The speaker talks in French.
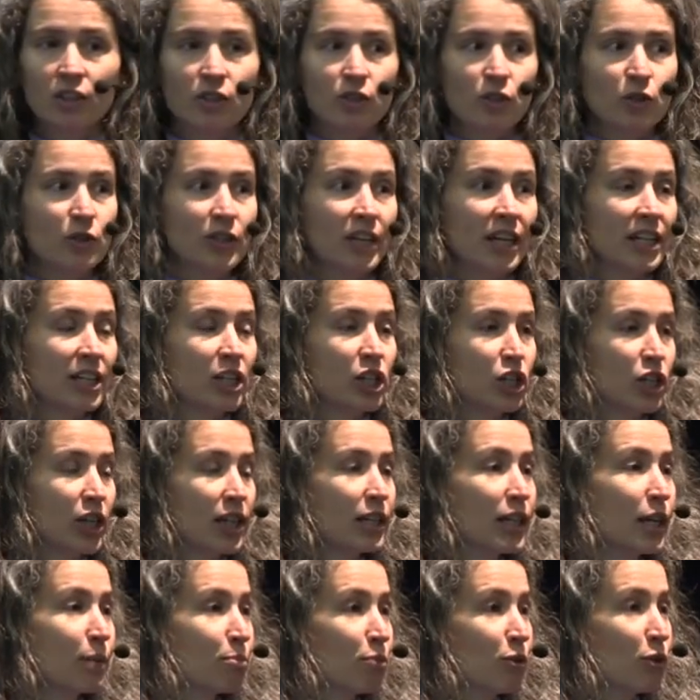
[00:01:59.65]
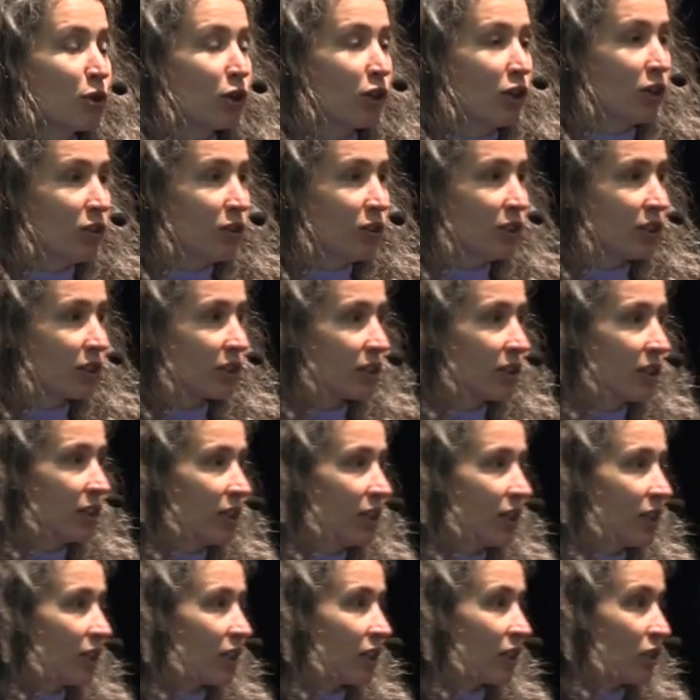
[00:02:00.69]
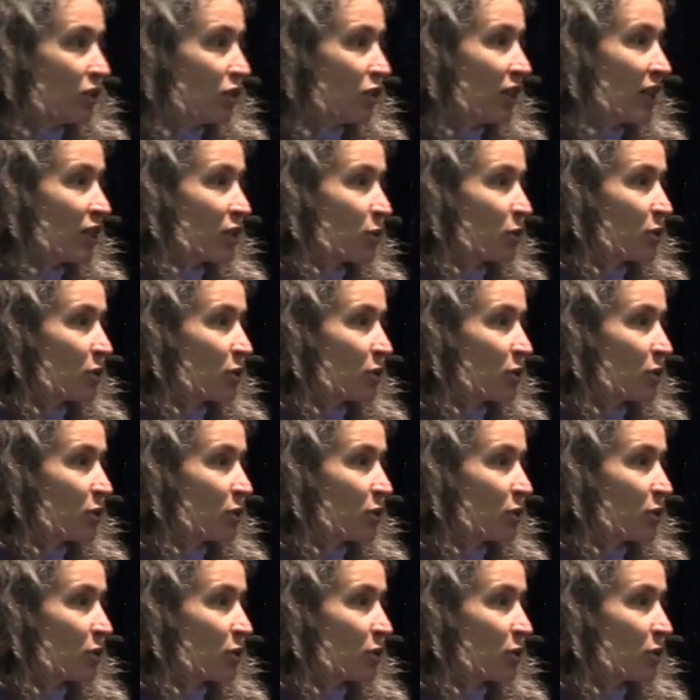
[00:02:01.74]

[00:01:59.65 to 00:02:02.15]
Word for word: jusqu'à l'échelle la plus grande euh, de la